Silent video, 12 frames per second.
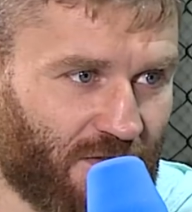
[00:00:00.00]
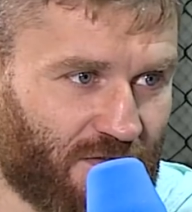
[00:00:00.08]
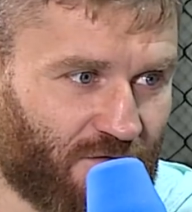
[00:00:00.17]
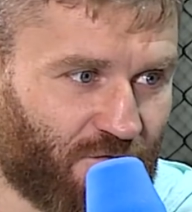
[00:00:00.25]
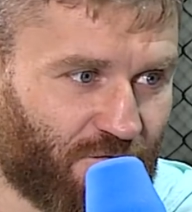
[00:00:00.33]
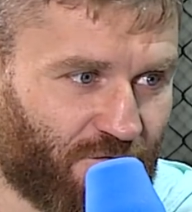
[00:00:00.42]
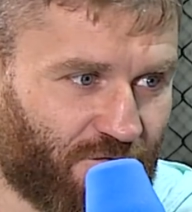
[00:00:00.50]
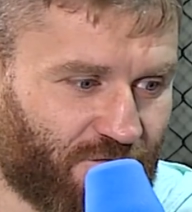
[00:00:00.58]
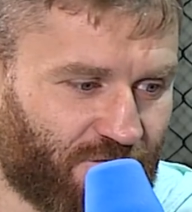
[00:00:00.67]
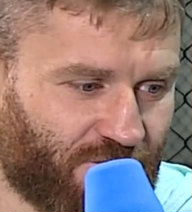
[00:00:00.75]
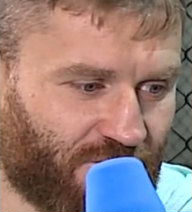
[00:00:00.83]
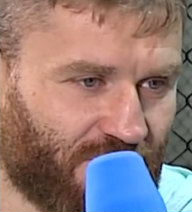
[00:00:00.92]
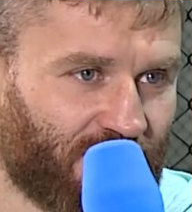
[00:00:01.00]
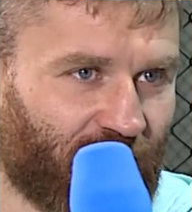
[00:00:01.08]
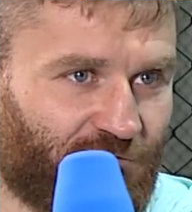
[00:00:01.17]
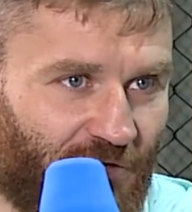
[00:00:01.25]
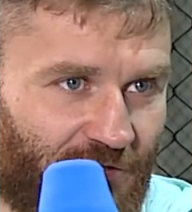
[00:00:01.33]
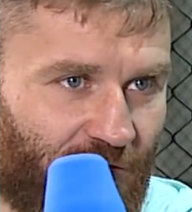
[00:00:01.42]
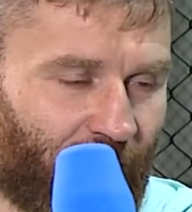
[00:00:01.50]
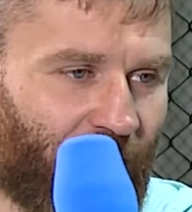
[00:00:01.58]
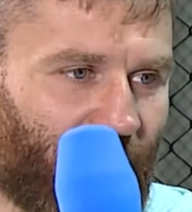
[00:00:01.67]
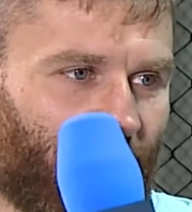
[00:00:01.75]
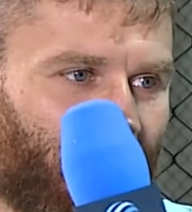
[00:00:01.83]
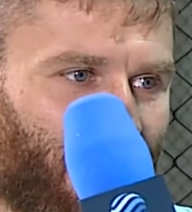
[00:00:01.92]
Jest na fajnym,
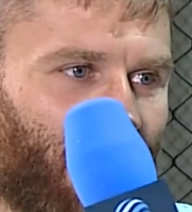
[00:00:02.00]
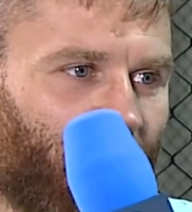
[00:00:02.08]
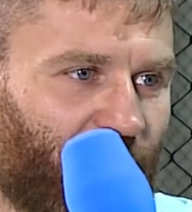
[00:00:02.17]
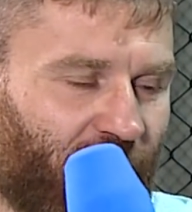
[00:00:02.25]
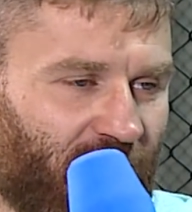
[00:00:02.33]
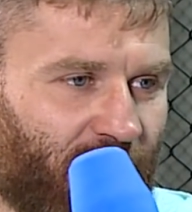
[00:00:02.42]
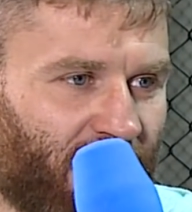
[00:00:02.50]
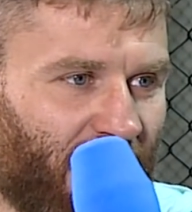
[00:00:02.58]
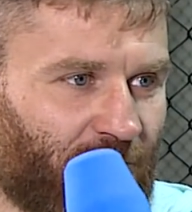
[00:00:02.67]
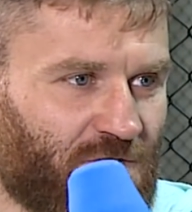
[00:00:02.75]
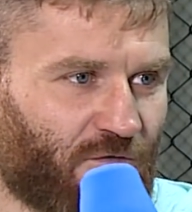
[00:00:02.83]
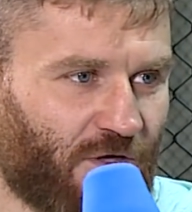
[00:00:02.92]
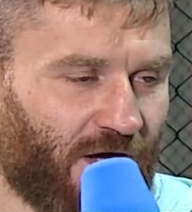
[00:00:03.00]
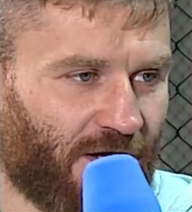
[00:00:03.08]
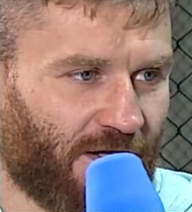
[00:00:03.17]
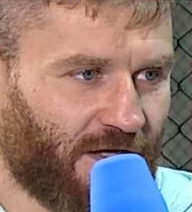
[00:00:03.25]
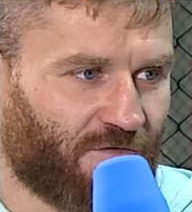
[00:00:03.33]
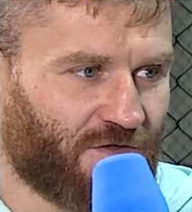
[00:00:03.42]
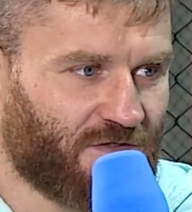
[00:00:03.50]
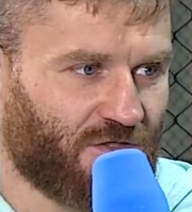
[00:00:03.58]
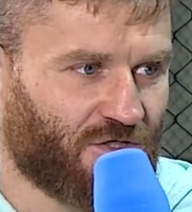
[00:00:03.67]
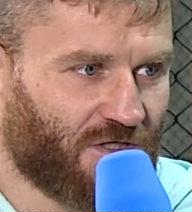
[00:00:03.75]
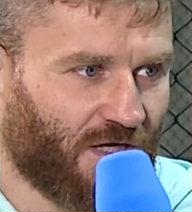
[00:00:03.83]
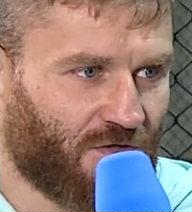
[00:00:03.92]
fajnym etapie swojej kariery, więc
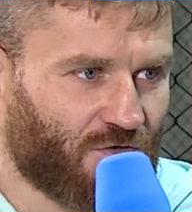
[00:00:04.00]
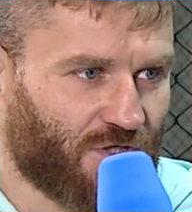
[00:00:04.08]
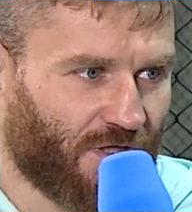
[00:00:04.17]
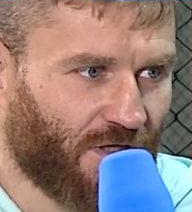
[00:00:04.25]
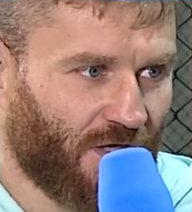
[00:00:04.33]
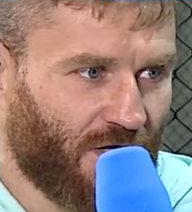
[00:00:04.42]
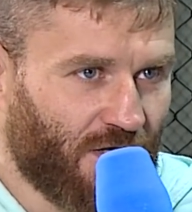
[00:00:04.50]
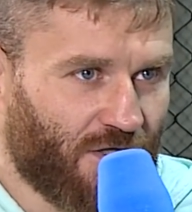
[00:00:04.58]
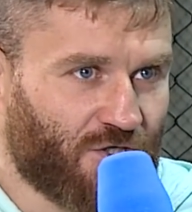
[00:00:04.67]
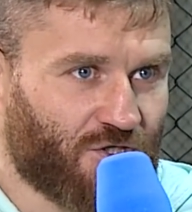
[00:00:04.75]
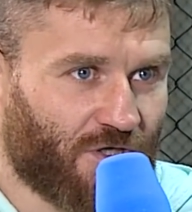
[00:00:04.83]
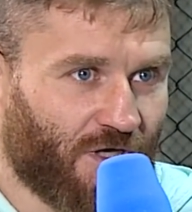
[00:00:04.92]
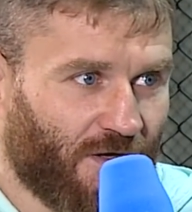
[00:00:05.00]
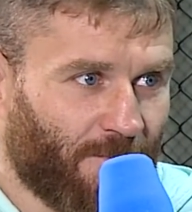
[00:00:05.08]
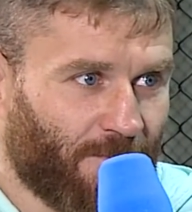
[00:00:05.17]
liczę na to, że jeszcze